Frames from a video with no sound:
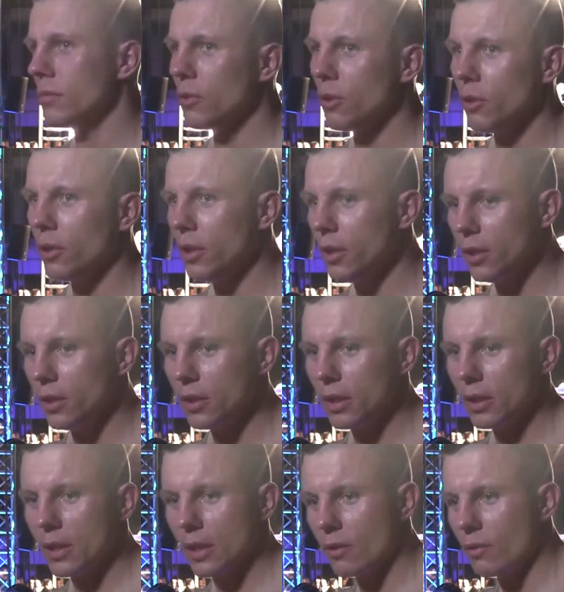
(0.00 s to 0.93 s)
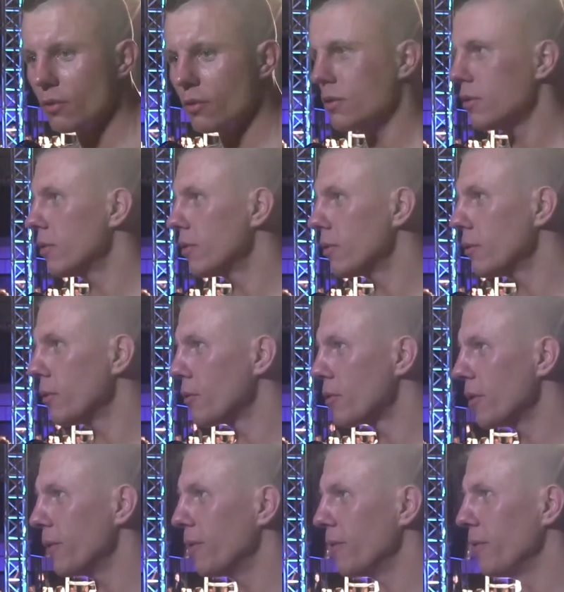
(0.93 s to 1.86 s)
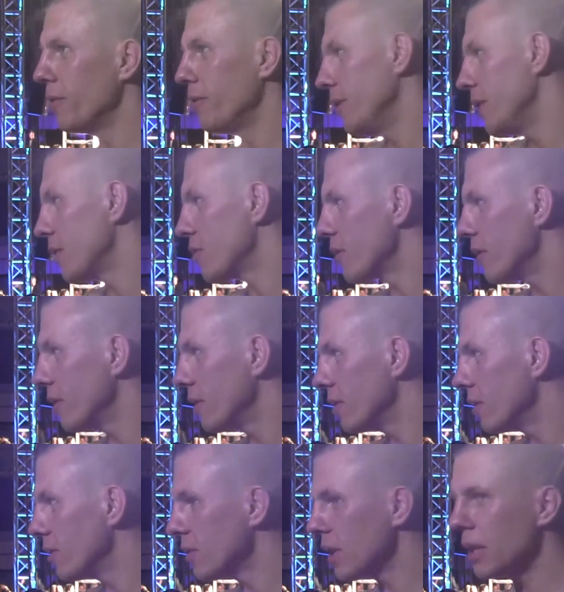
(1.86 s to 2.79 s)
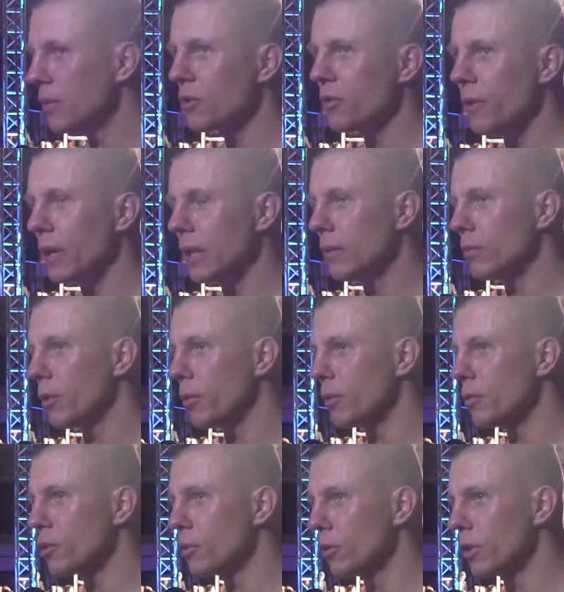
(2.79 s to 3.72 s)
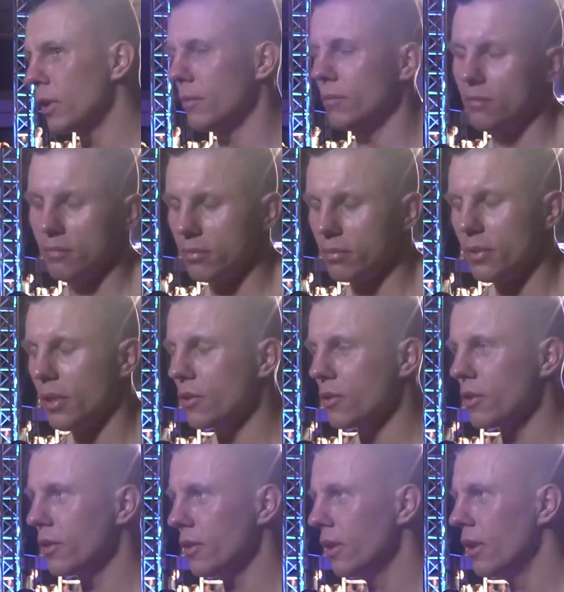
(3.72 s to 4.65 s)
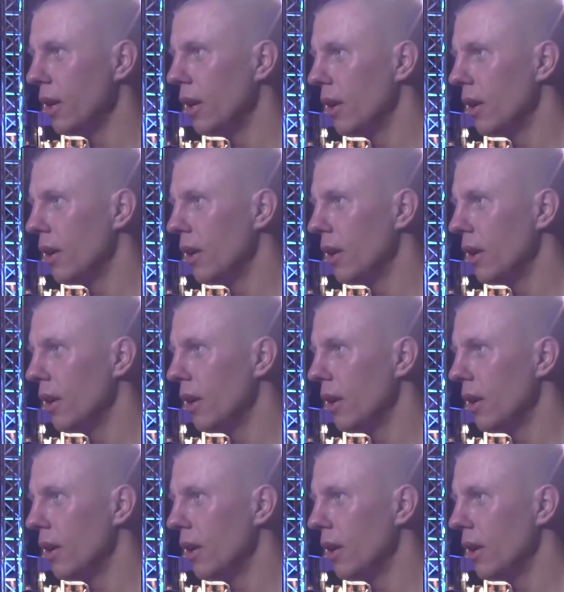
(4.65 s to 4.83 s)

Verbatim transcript: no i tak jakoś, kurczę, widać, że no, z jakimś fajnym, dobrym skutkiem. Także